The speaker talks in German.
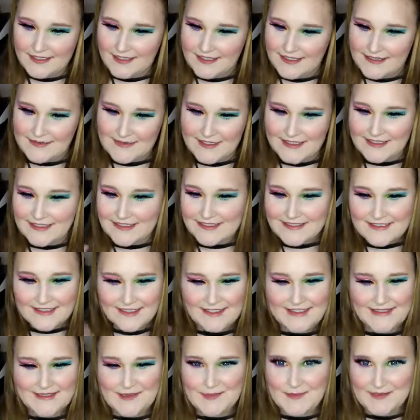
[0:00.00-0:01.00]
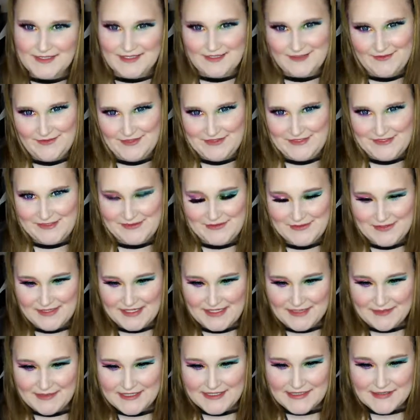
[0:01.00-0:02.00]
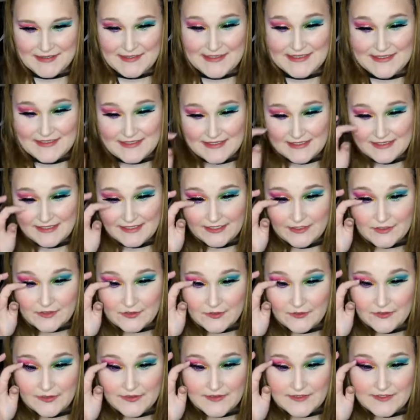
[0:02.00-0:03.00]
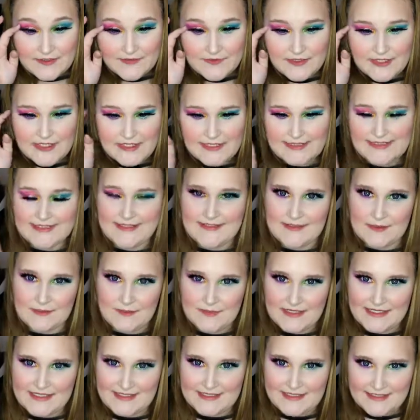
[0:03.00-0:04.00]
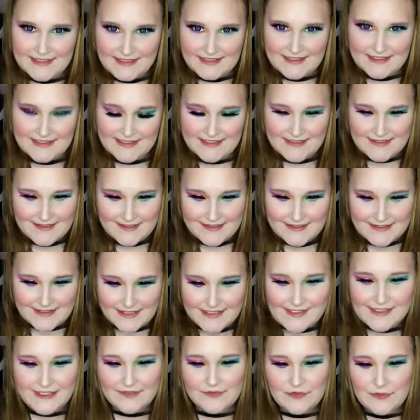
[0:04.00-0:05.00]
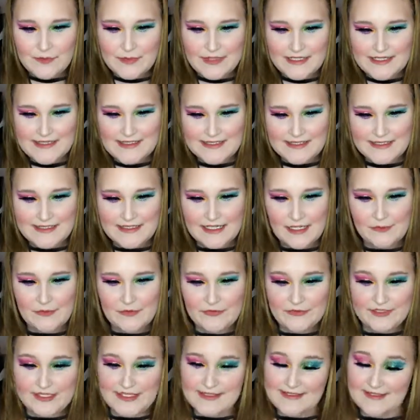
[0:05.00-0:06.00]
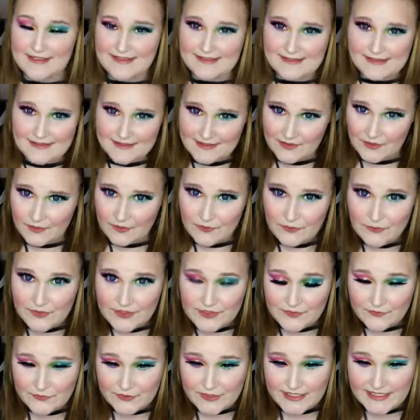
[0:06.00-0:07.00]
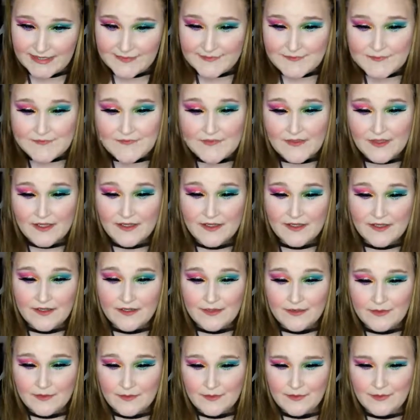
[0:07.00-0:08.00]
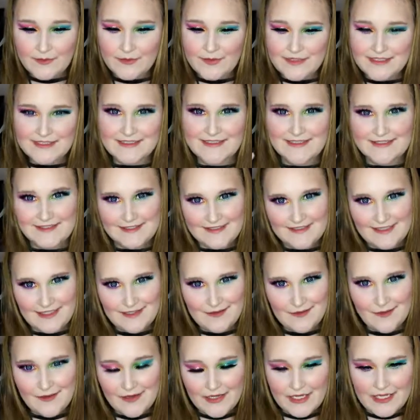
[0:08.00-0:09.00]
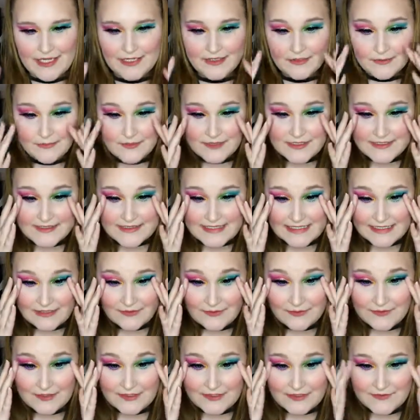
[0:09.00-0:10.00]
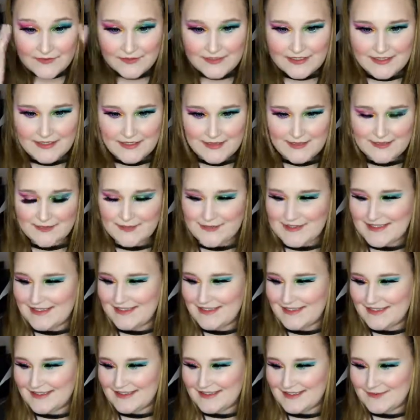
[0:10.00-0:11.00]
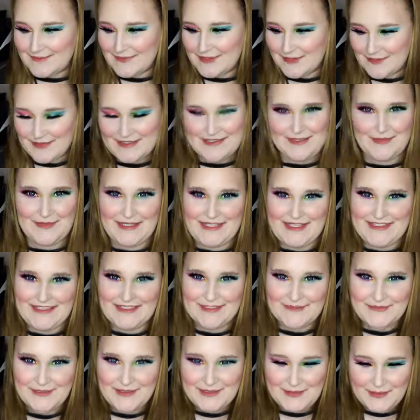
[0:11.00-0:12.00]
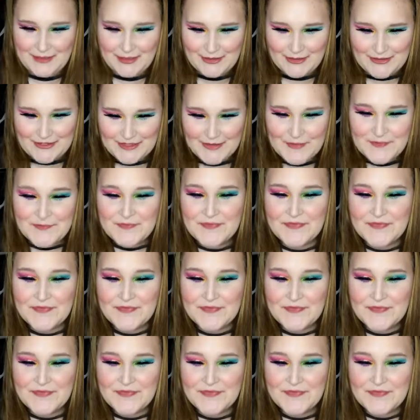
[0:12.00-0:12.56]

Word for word: Also der Glitter hat es ein bisschen versaut. Aber ansonsten sehen die echt schön aus. Ich finde halt, dass das, man sieht, dass das Synthetikwimpern sind, aber auf der anderen Seite sind die auch cruelty-free. Und das ist ja immer eine gute Sache und ich finde, ich muss sagen, ich bin ein bisschen begeistert von dem Look.